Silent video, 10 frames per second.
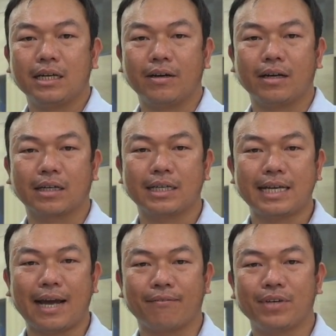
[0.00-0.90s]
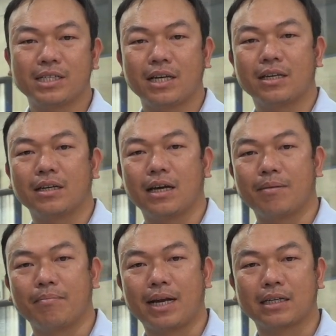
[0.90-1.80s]
à, cái dạng vi sinh à,
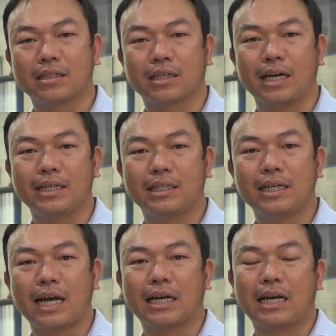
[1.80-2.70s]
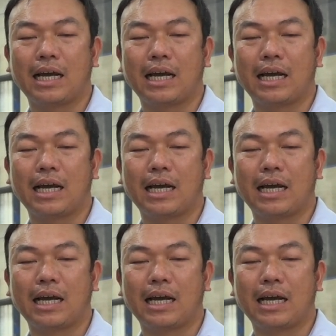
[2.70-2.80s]
mang được cái tính năng